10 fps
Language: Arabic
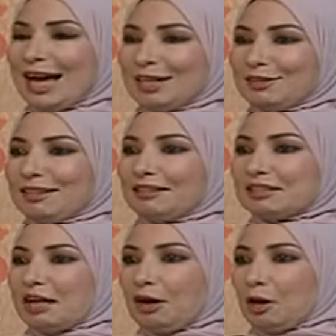
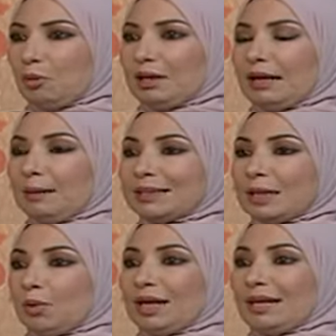احداث صحراويه
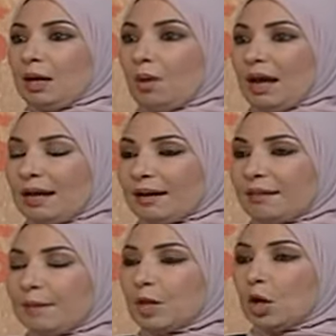بدويه
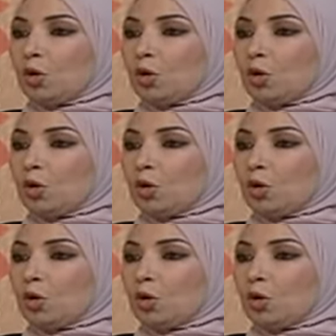وهكذا